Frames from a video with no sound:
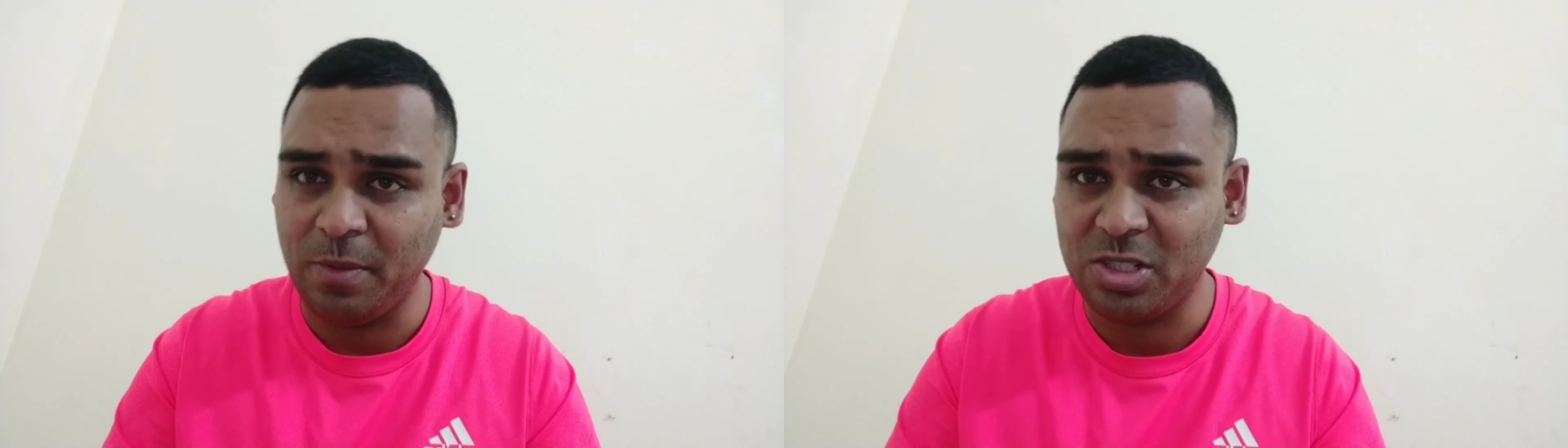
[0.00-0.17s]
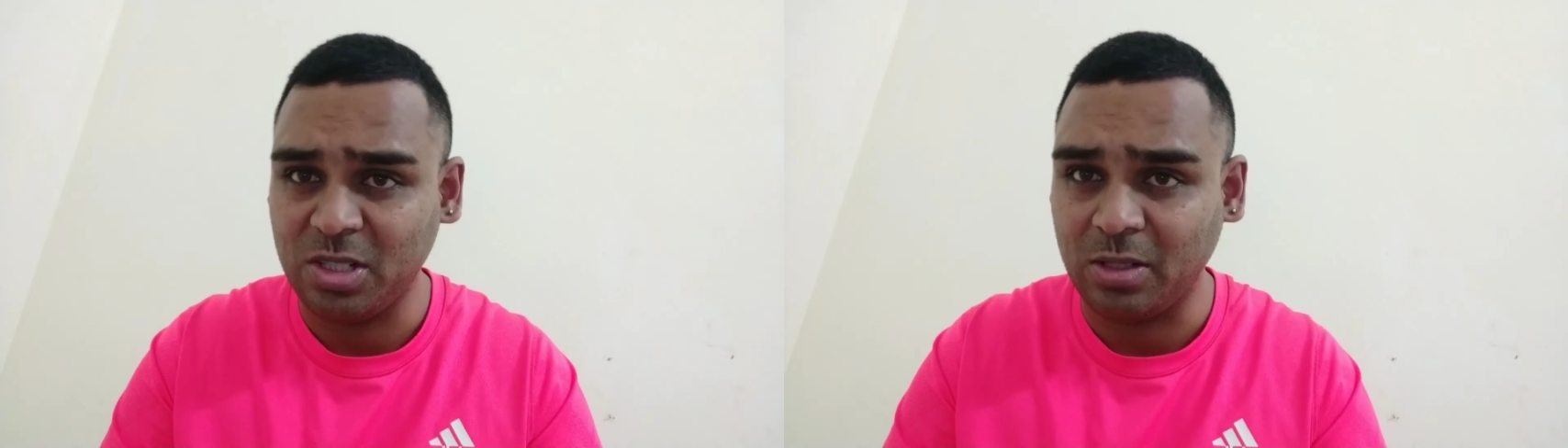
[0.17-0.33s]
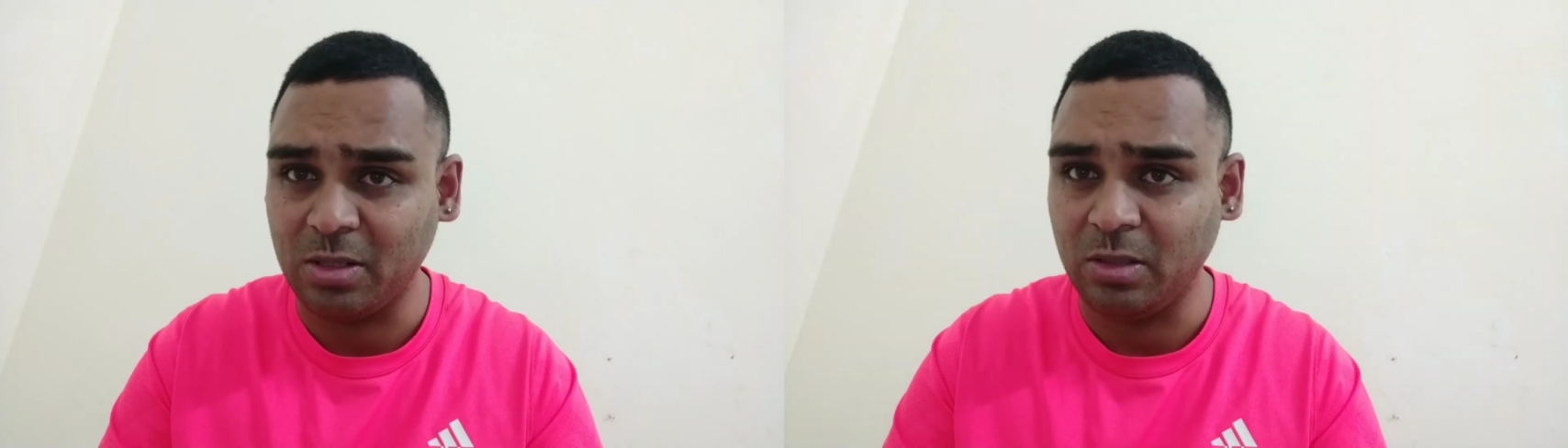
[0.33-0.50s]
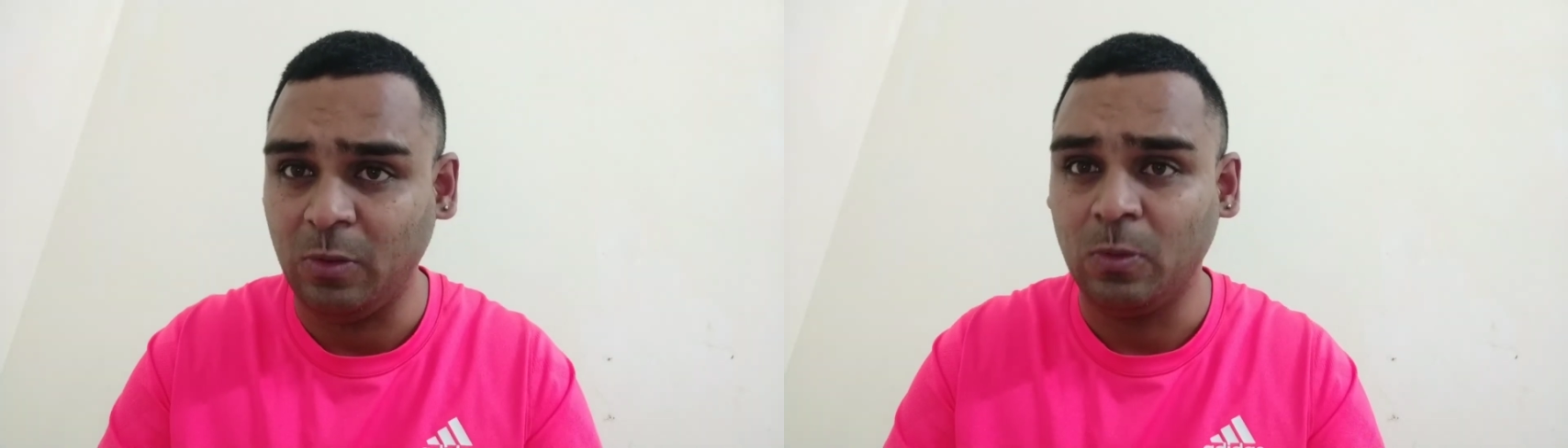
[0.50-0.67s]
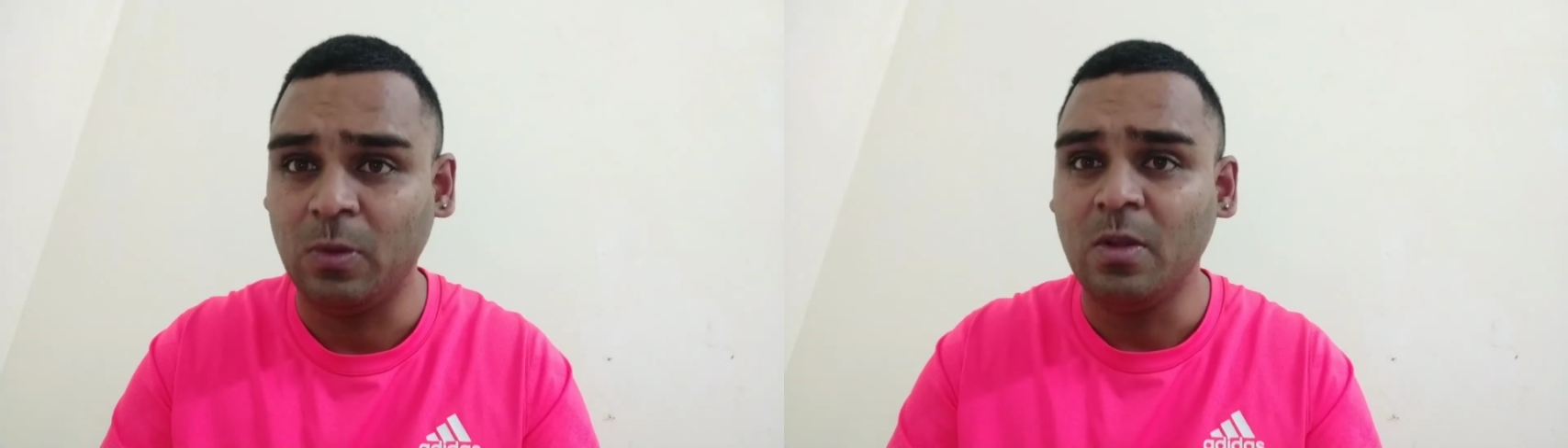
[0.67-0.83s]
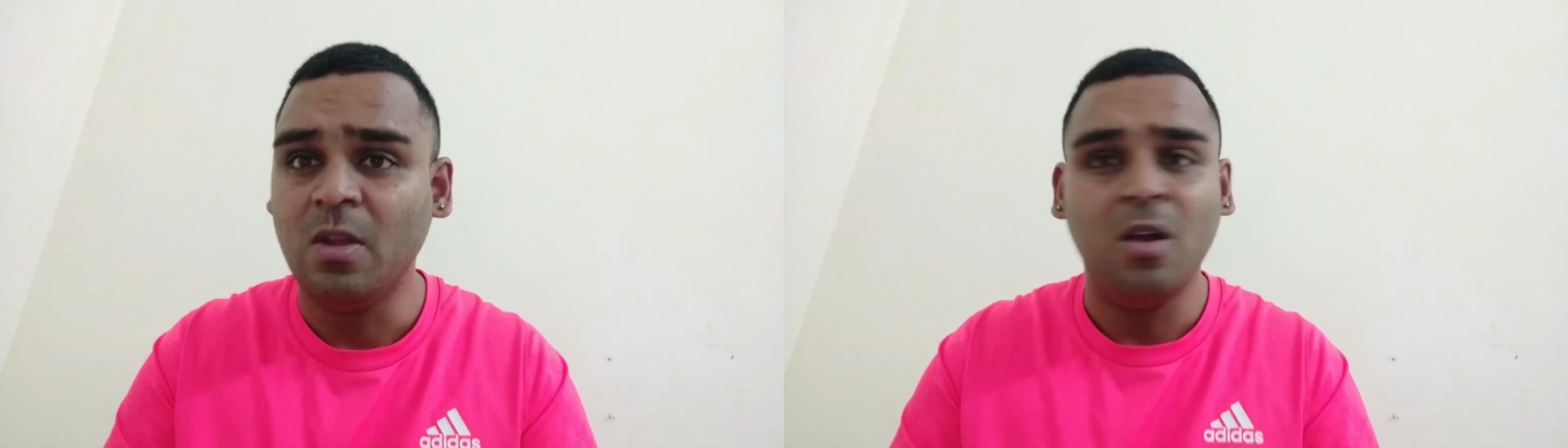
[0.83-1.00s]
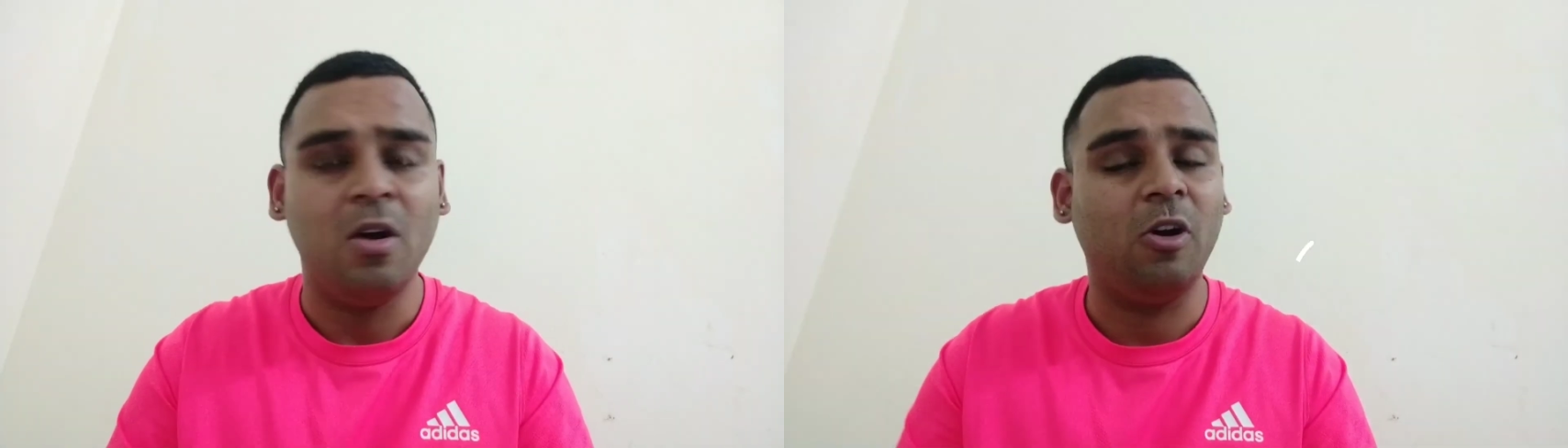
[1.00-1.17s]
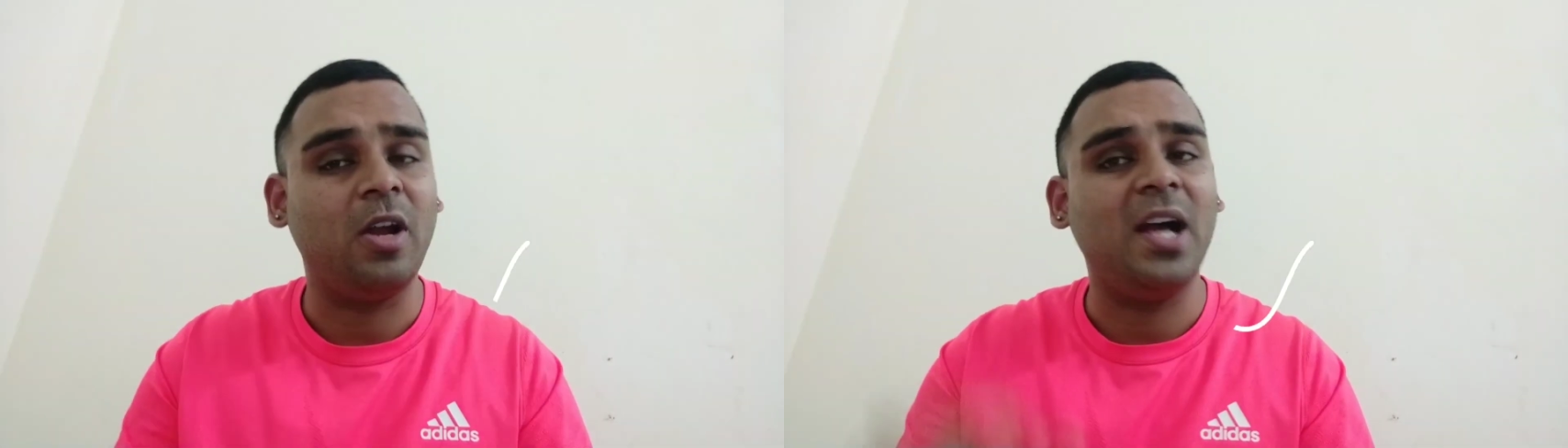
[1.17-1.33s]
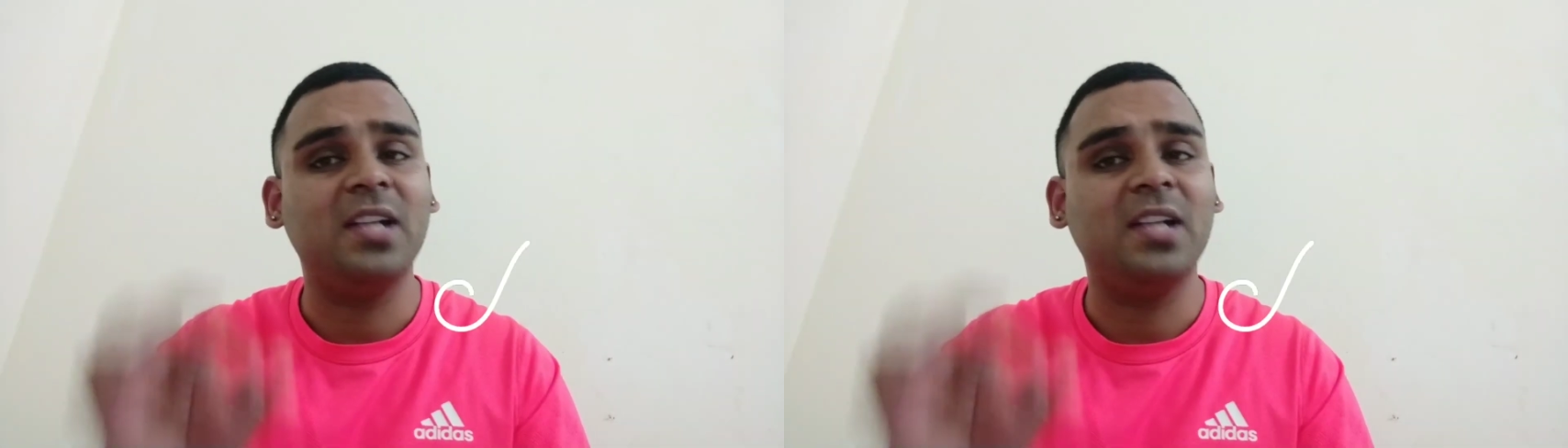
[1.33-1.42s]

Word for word: हूँ हमेशा करता हूँ और